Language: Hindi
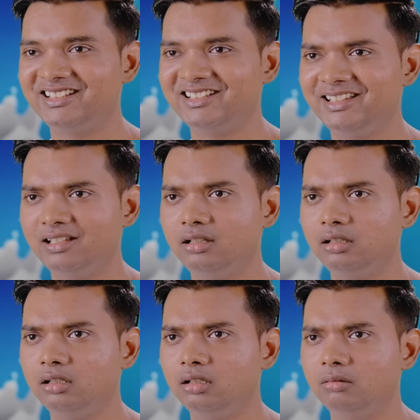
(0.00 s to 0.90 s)

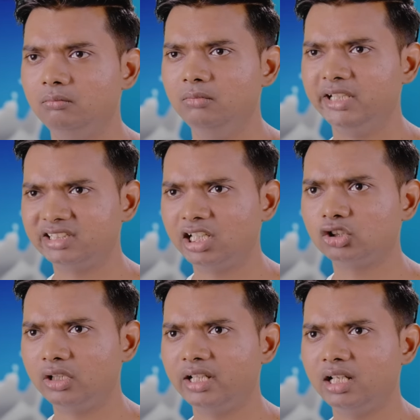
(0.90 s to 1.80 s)
बिकता
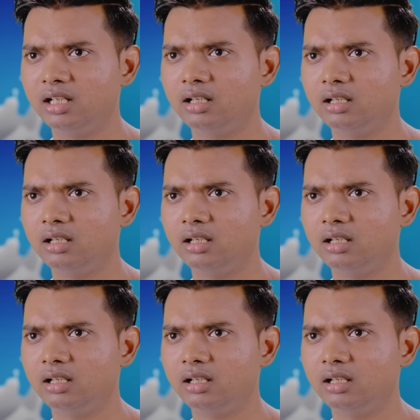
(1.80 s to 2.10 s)
तो है ना